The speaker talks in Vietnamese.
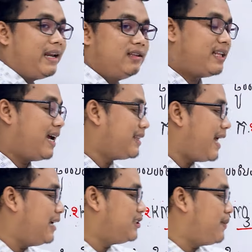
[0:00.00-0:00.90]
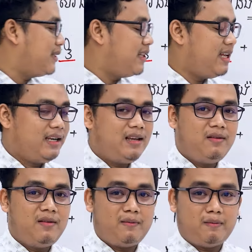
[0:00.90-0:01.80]
đời xa tay smart thiết ní
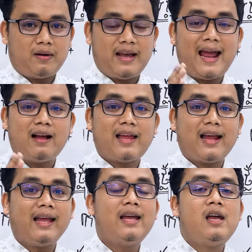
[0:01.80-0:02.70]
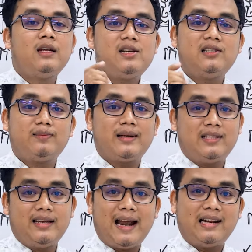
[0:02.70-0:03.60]
cái hao tha chứ smart
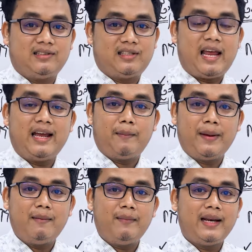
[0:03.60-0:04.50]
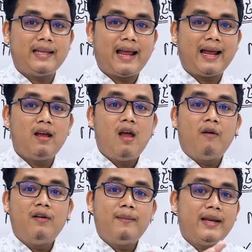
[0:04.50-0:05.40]
thiết x thề là phiệp bên đây tha
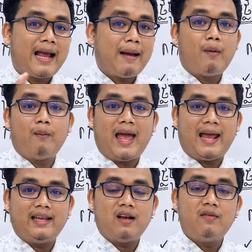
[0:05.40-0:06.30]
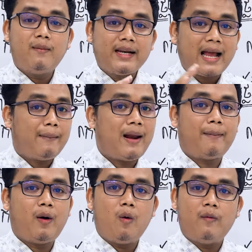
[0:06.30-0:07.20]
vi miên ca bầm lái nhá vi miên ca plap
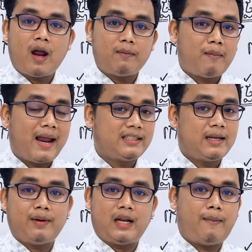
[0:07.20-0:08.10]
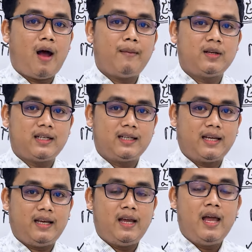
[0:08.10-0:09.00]
đô vi ở ban tranh là tập hoa bằng chân
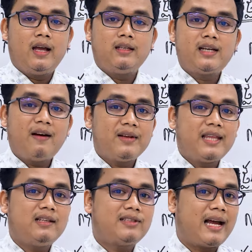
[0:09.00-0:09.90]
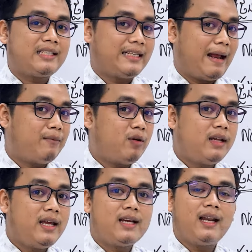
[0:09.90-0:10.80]
thì chẳng vì thi sắc chân nằm đồng
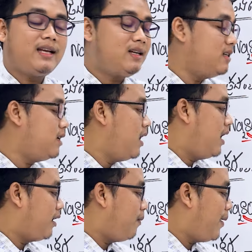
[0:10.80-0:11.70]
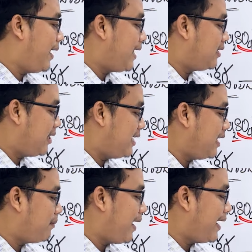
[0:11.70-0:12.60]
nghi cái cứ nó p đây từ xe
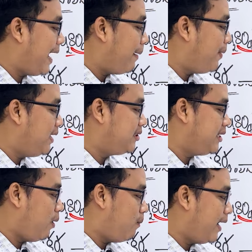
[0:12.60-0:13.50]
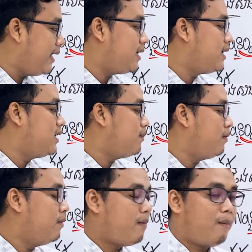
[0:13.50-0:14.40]
tranh ban happy co bấy cứ
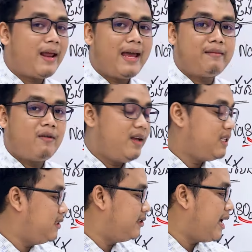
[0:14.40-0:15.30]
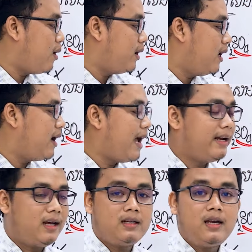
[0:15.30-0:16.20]
bầm lái mau viết chỉ xe ổ đỡ
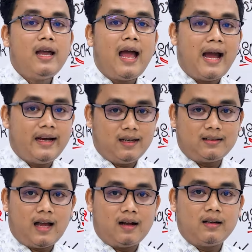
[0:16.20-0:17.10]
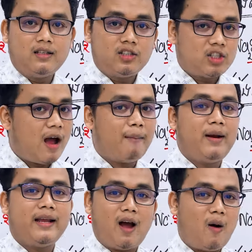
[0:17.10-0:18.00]
hai nắng tật cứ chọp
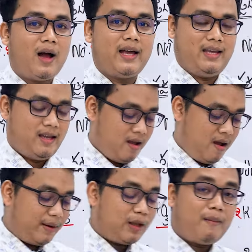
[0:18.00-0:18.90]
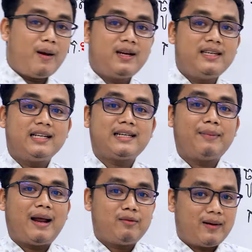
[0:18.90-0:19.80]
lên khâu hầy và to má cư dương chạp
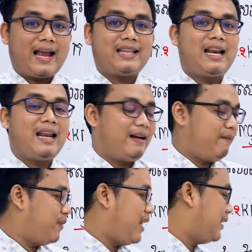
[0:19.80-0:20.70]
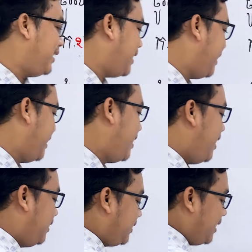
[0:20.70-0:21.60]
đam với cá thằng thế này
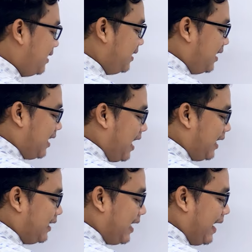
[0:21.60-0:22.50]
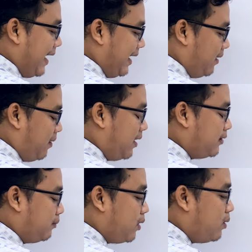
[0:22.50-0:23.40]
chẳng ăn à ở
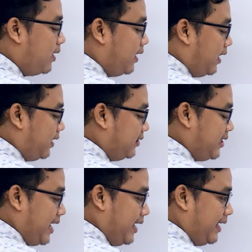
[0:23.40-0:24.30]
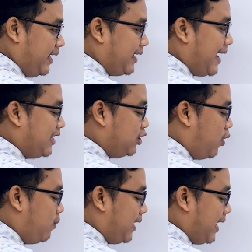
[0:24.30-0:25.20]
xong tốc CA ca
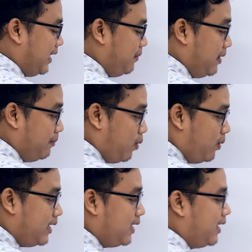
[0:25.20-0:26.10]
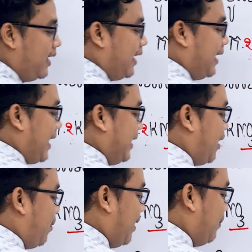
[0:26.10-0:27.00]
xôn cái này đi miền muối cái này đi
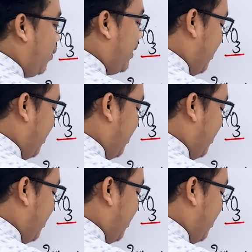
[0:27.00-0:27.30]
có miền muối